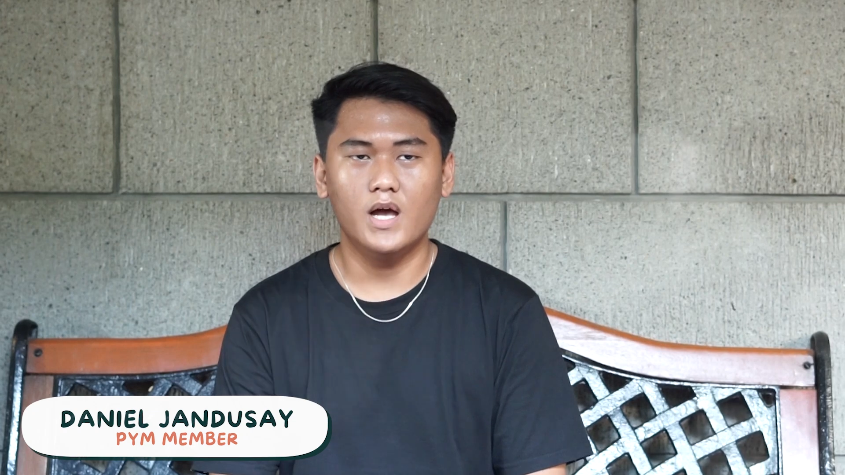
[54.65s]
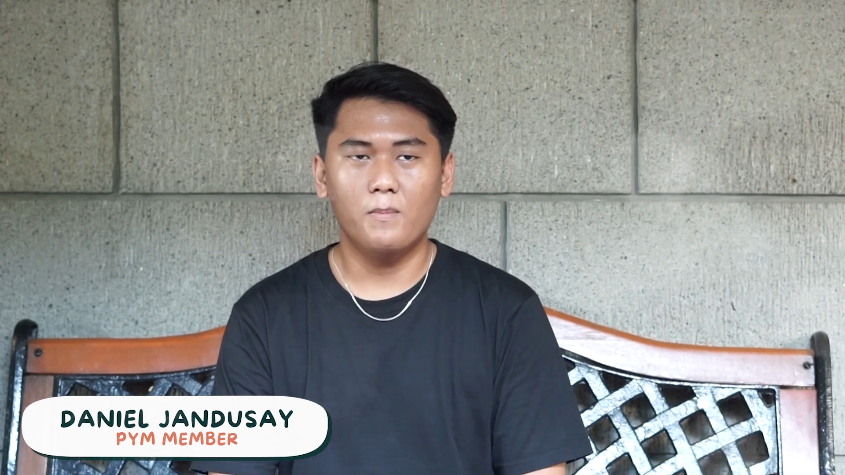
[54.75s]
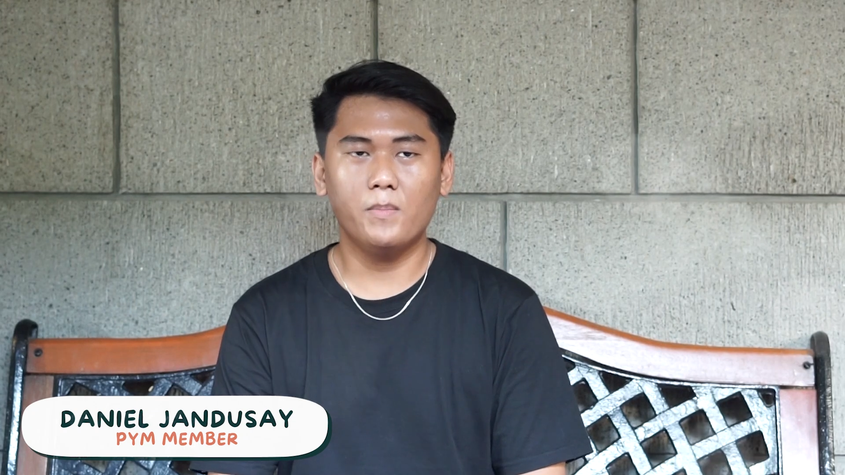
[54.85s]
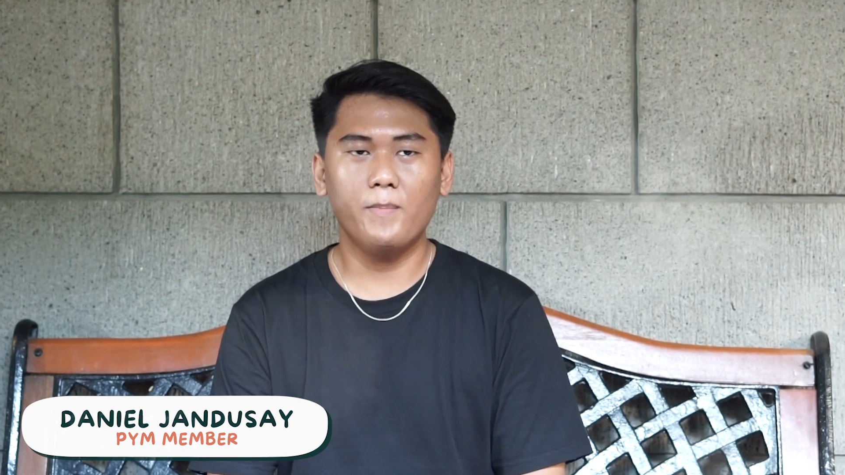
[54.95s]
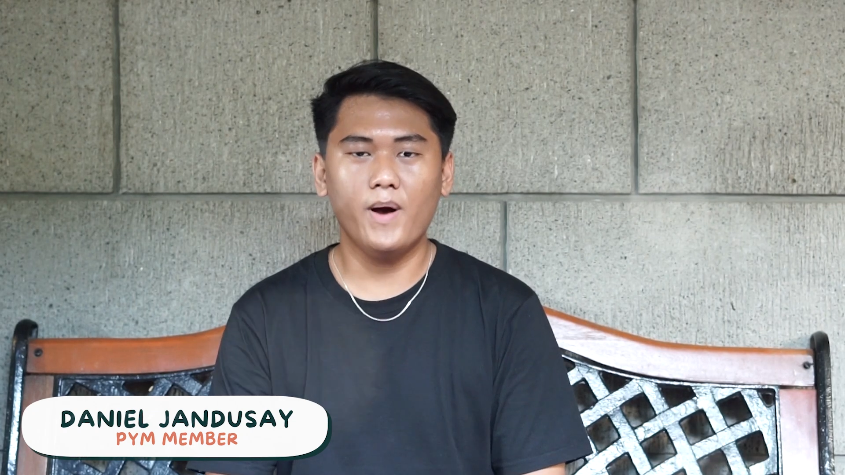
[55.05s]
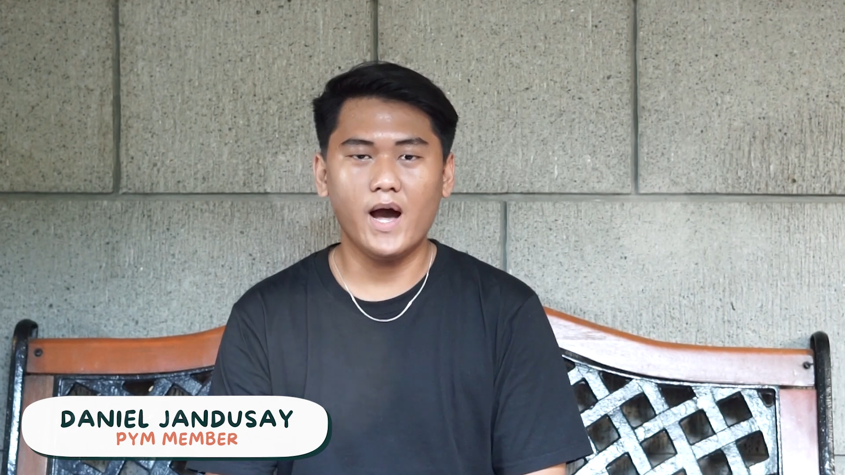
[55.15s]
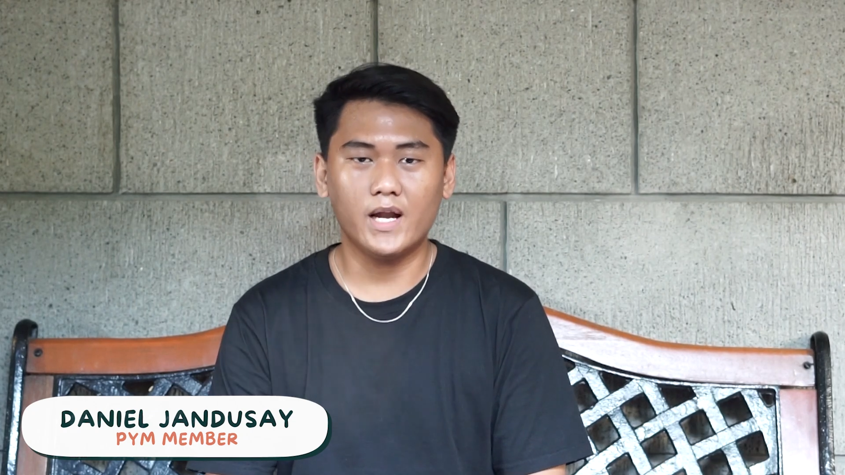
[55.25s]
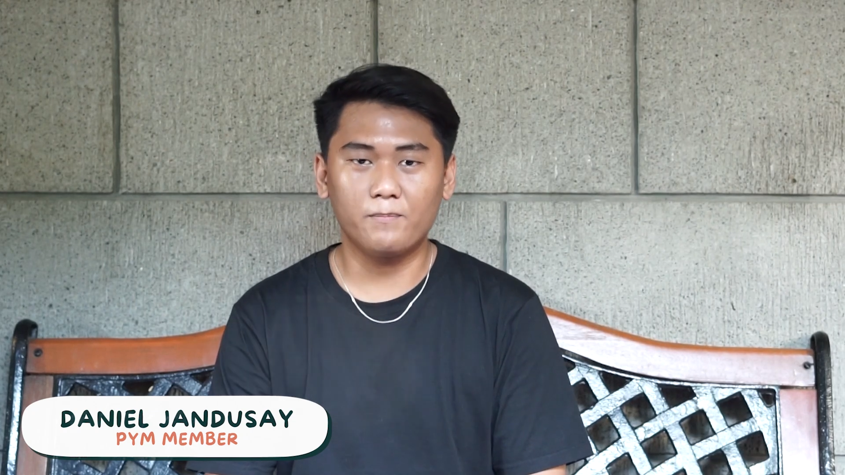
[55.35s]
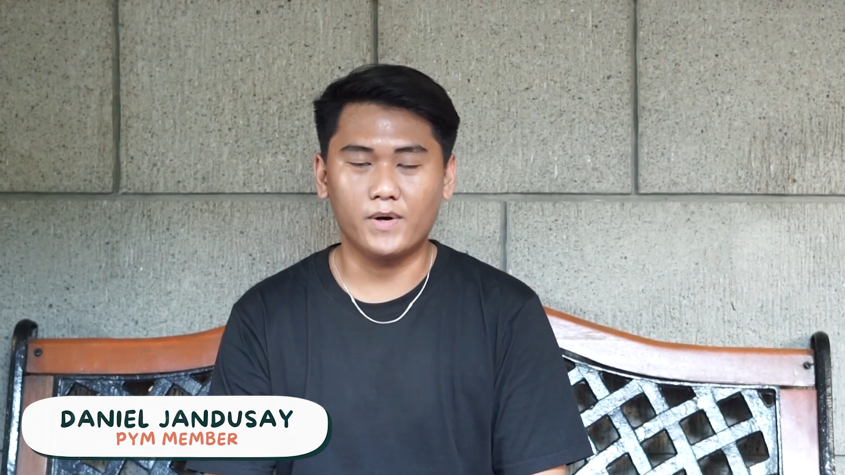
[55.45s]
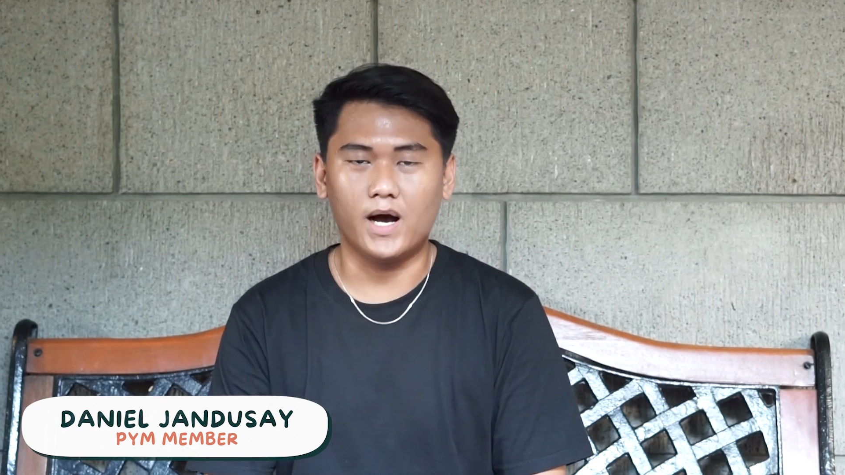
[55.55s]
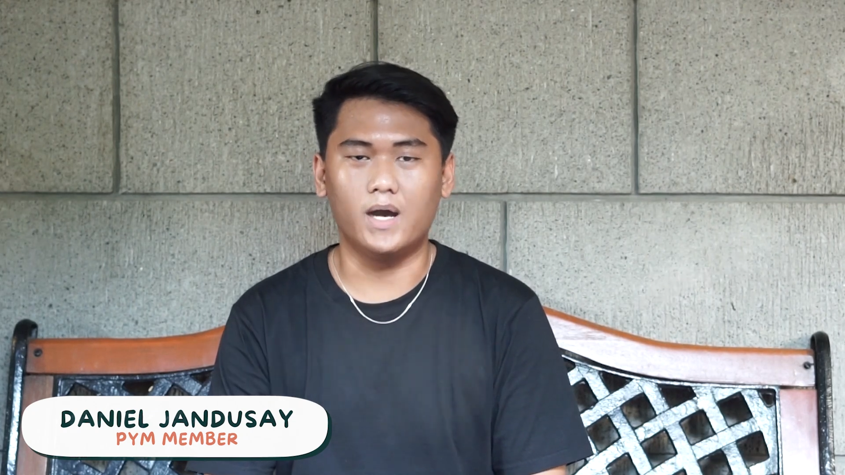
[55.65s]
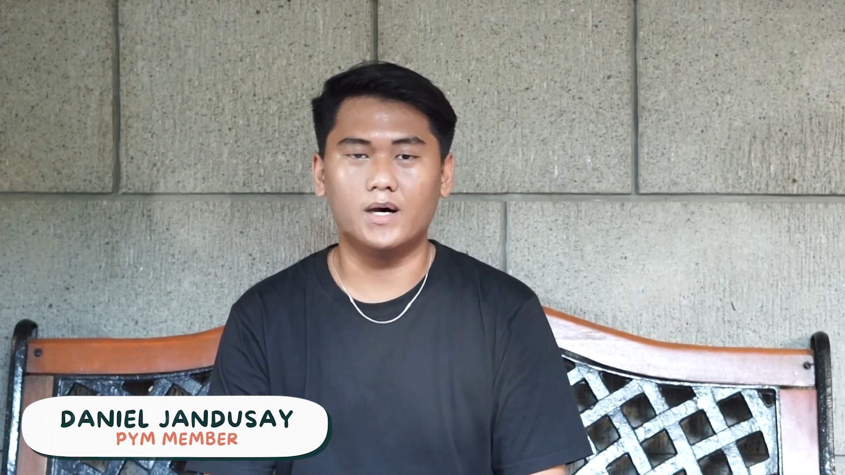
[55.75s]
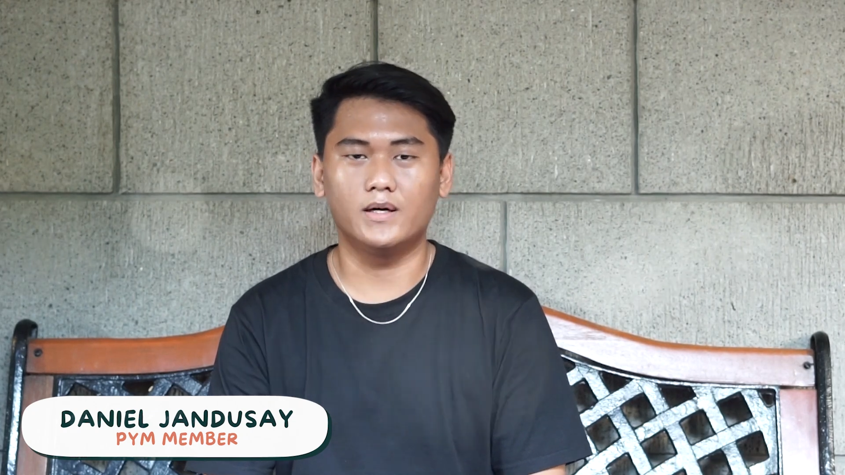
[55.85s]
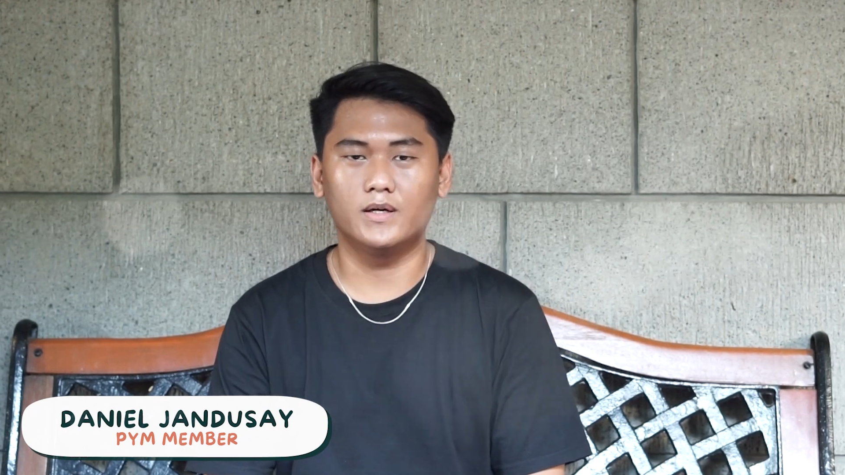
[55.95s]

pag may pangarap ka,